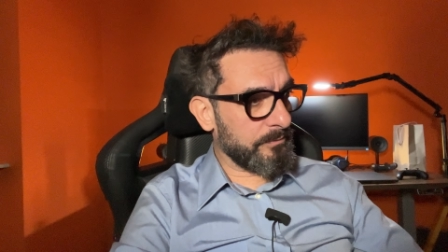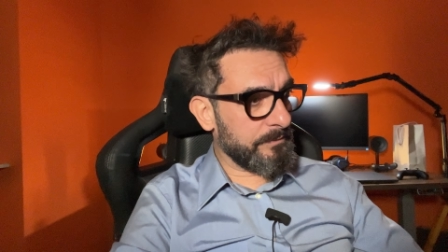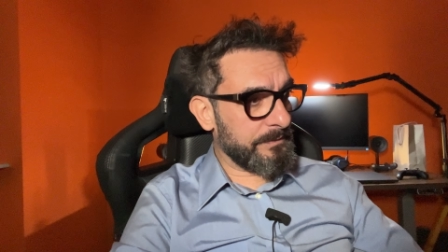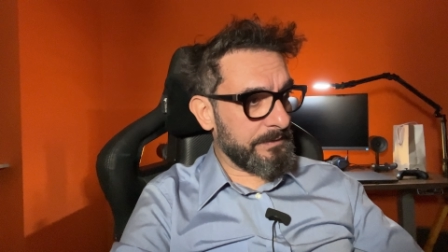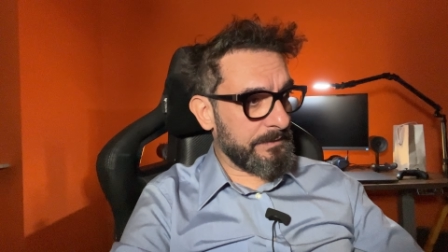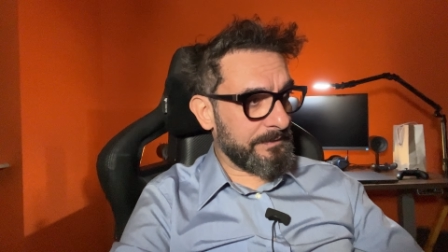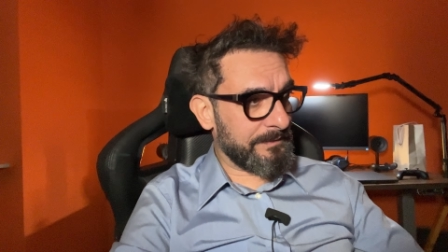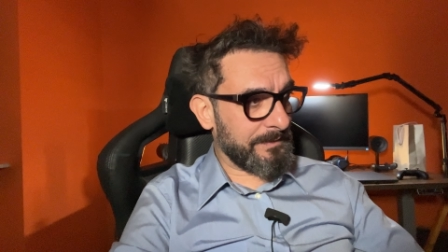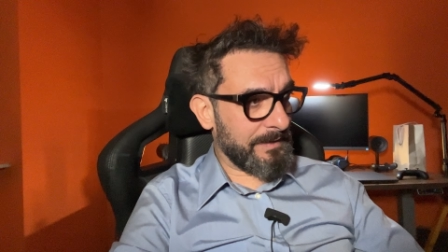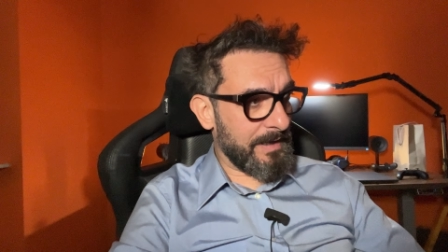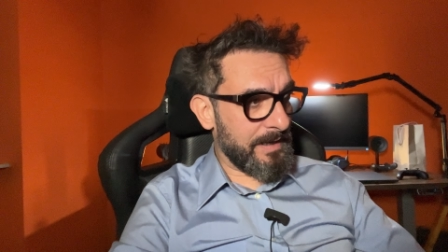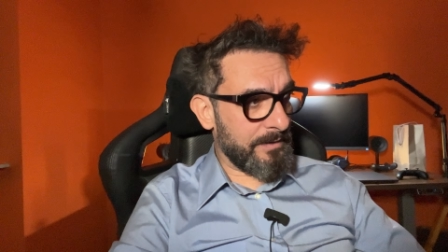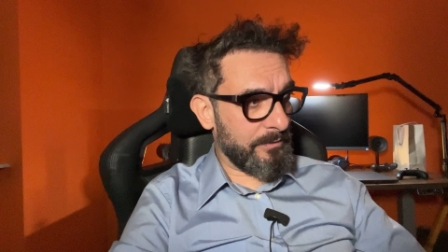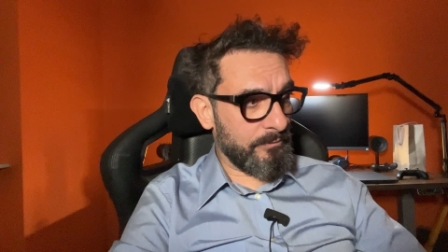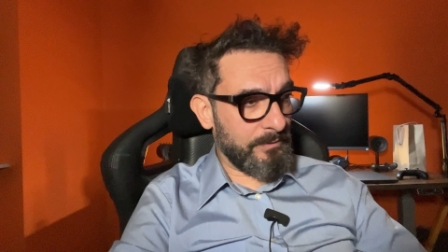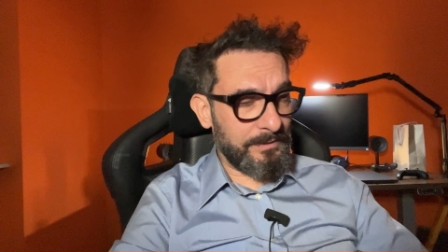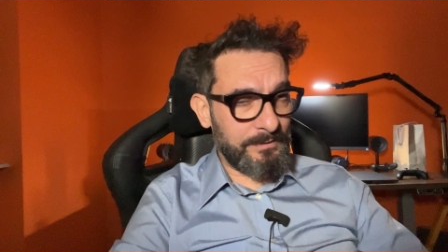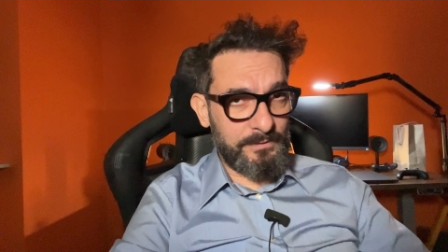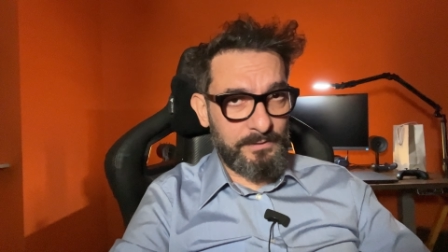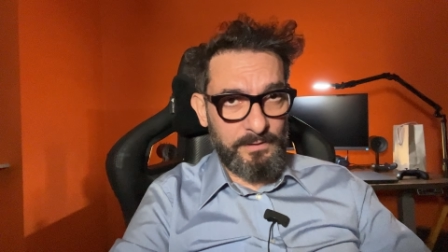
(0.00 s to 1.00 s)
quindi
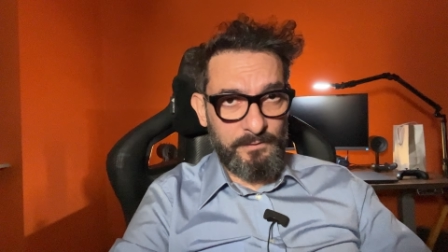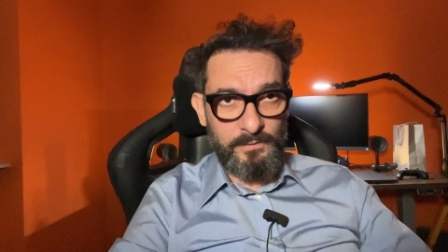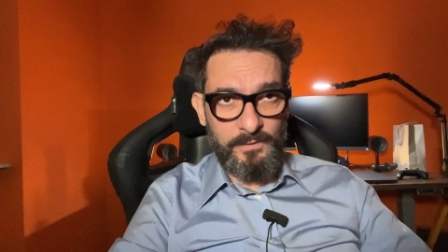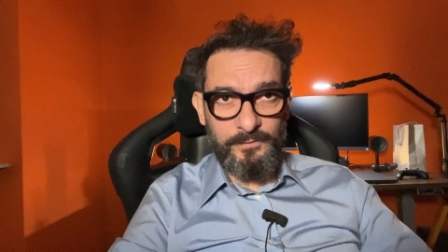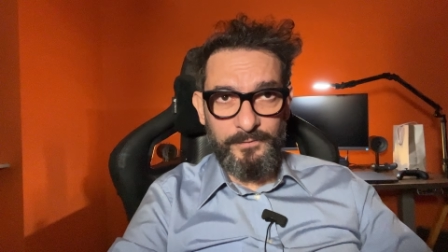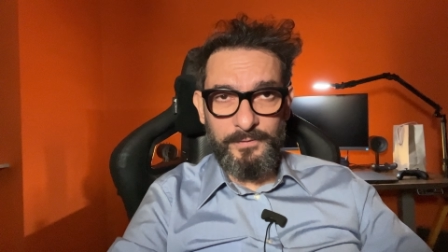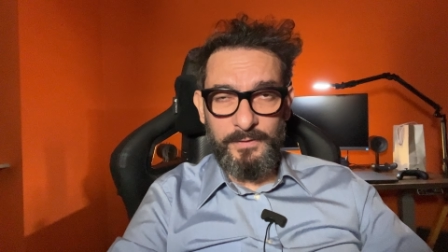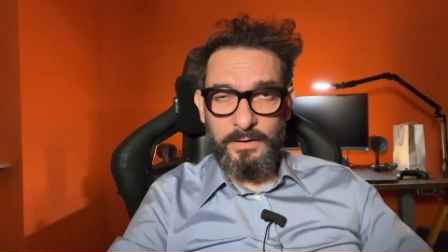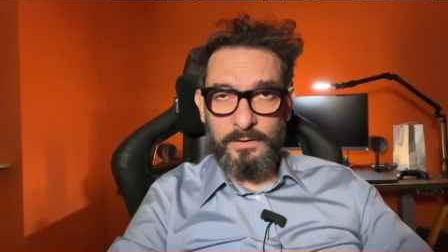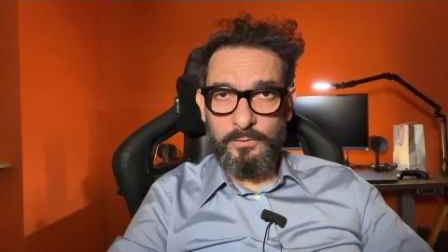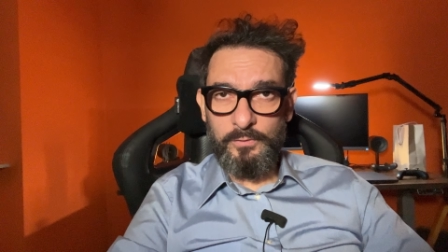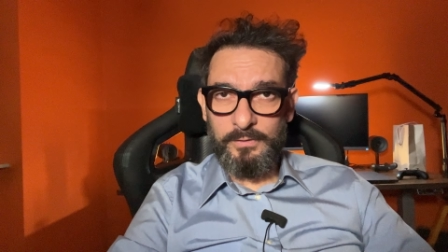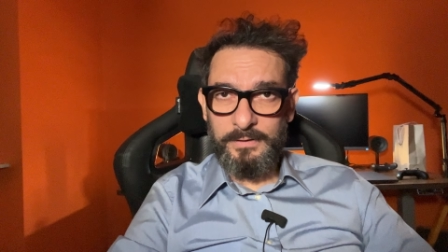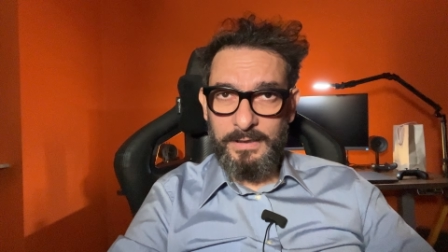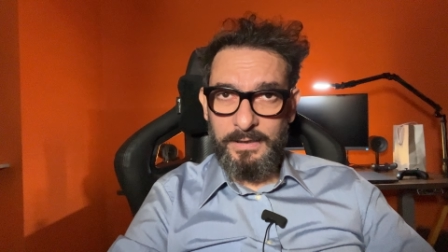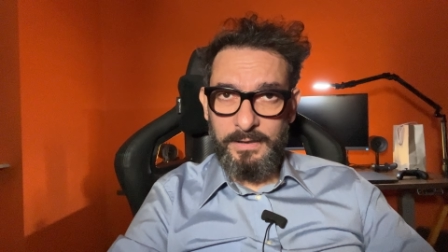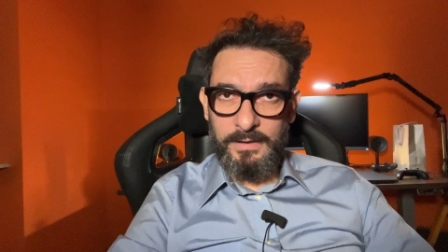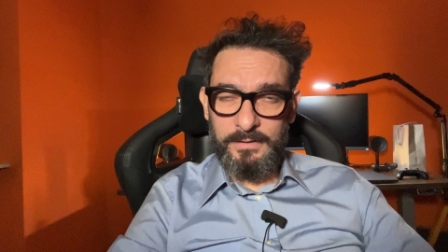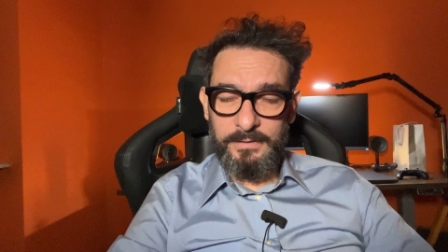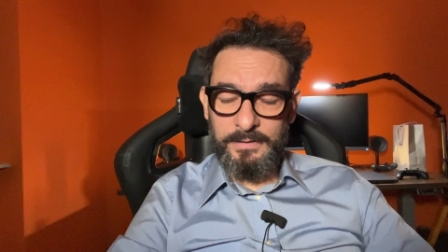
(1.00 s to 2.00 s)
saranno attive fino
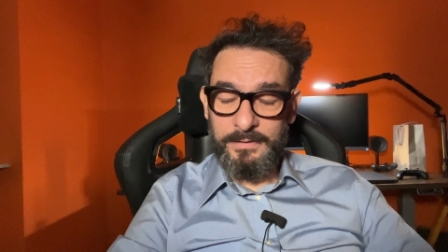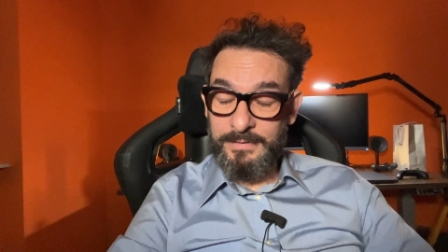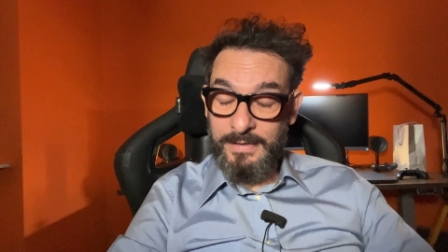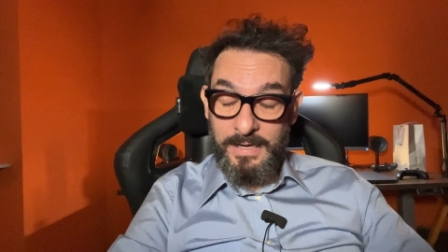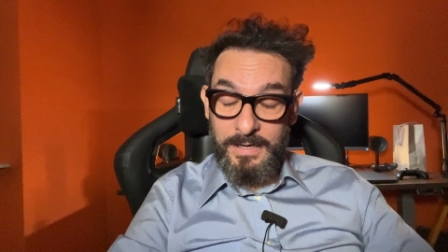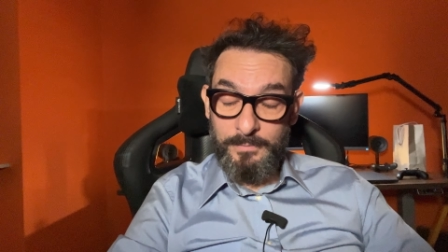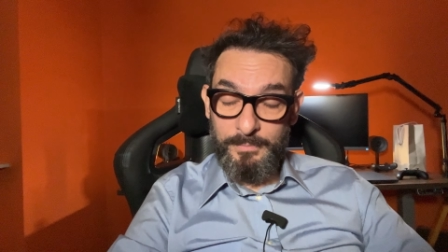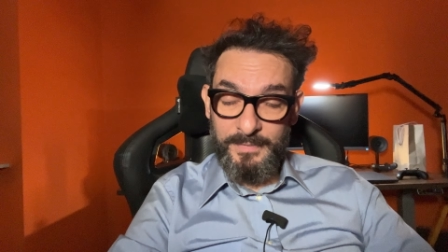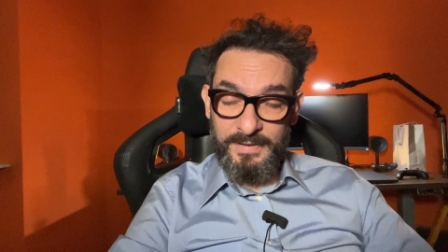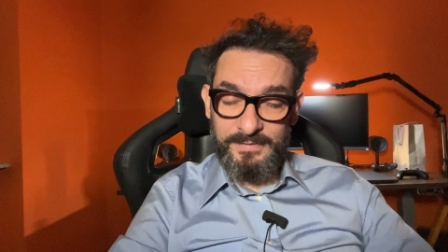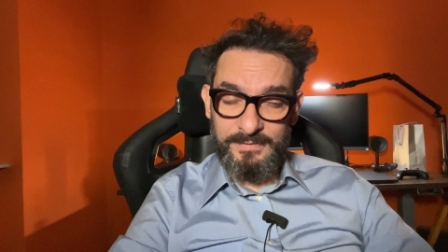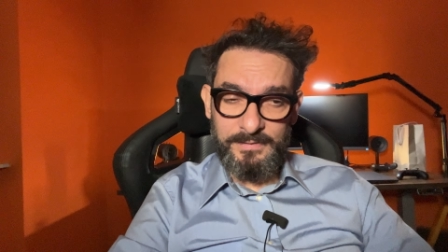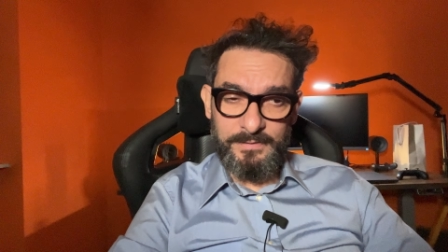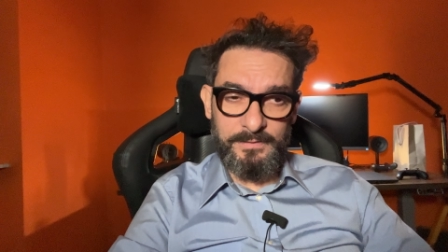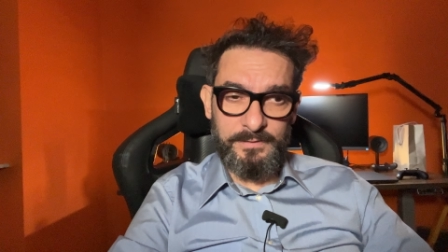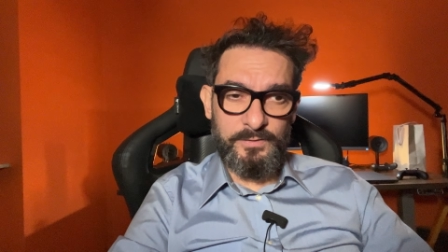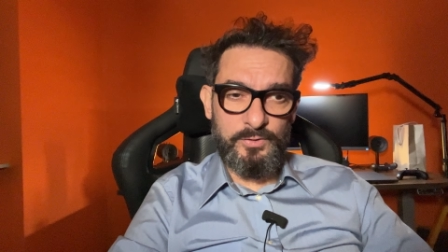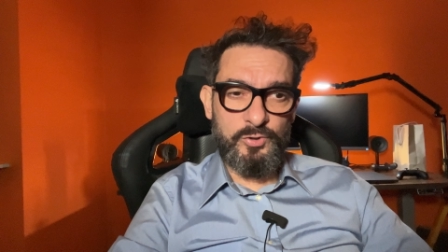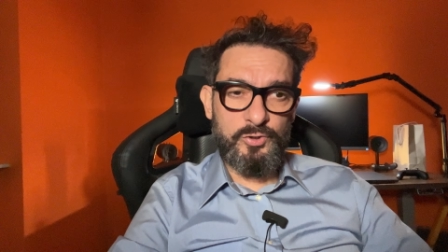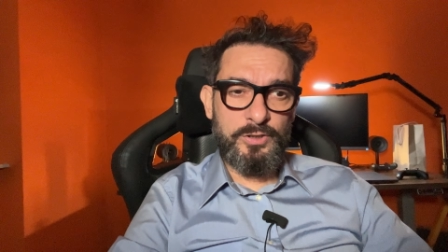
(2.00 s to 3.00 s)
da, da, dal mese
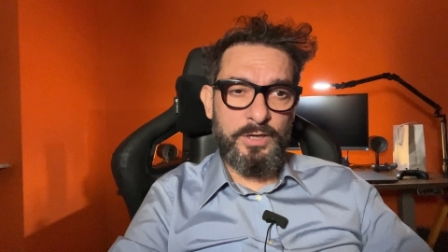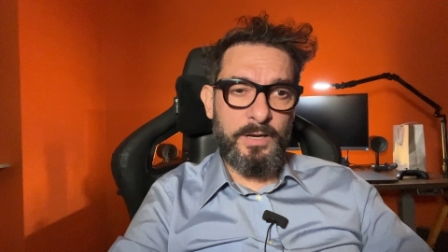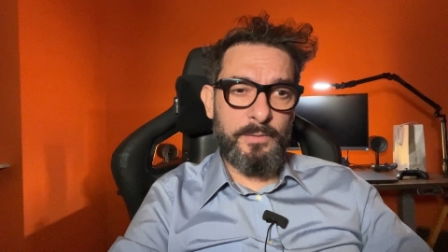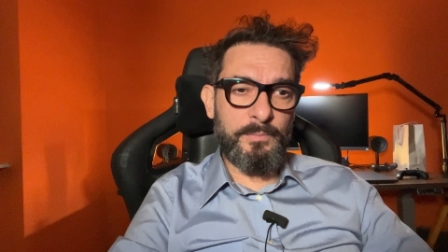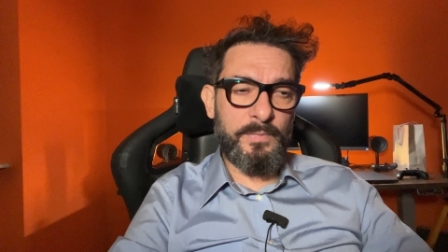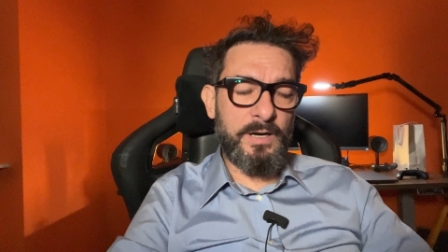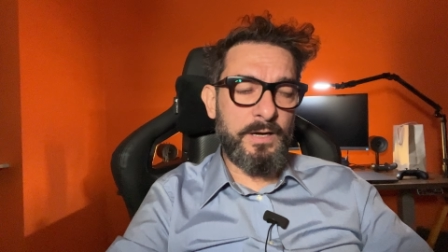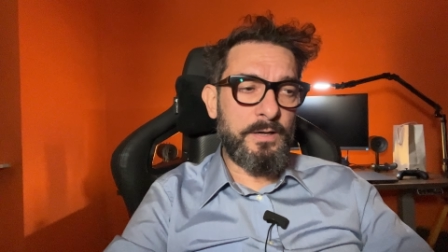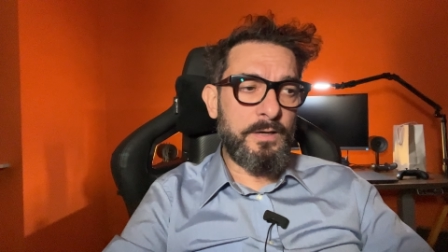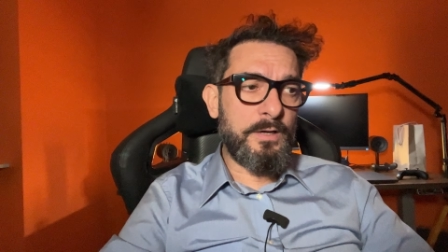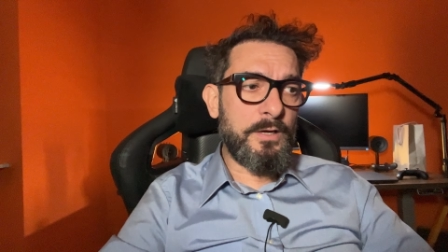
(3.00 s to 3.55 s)
di dicembre.